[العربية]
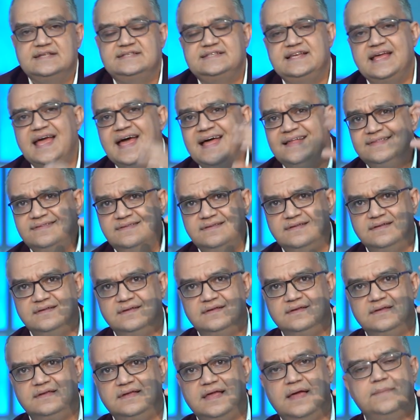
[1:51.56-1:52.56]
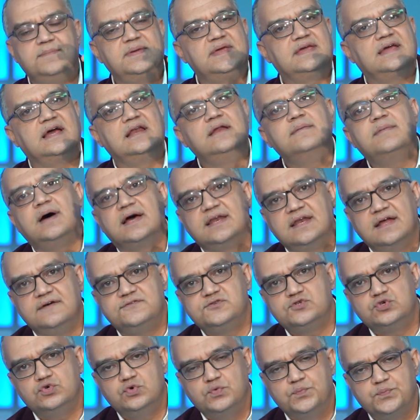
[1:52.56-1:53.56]
زياد كان بيتكلم عن
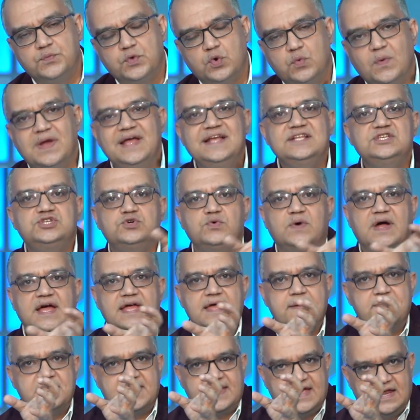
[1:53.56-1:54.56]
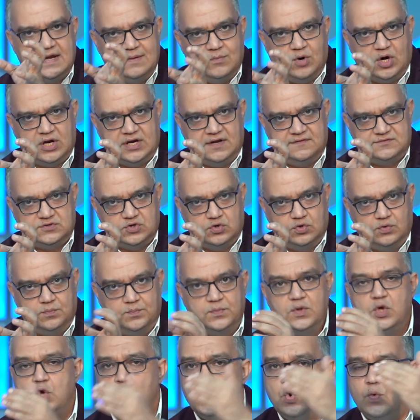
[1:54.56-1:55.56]
نفسه وانجي وآية بيتكلموا عن
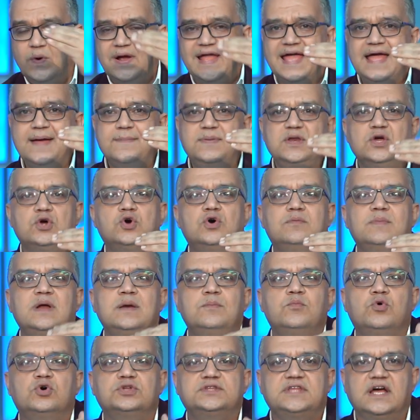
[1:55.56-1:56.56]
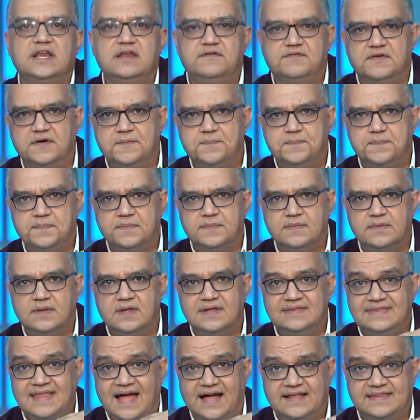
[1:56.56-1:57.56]
نفسهم وجايب لي جمل مختلفة
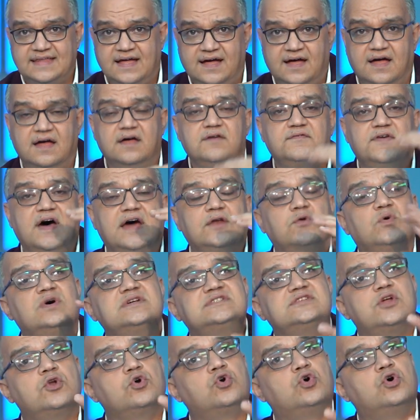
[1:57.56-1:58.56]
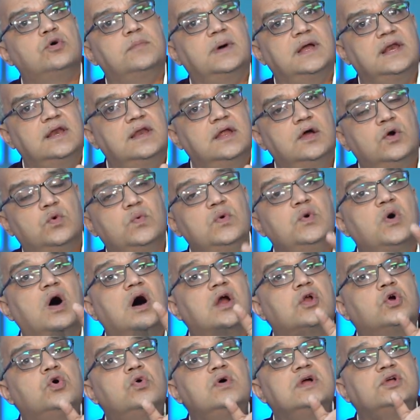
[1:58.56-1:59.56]
تحتها فهنوصل الجمل we
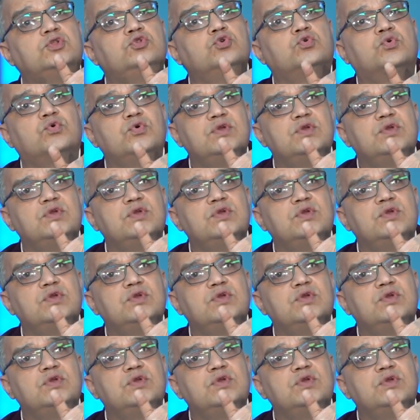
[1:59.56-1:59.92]
are going to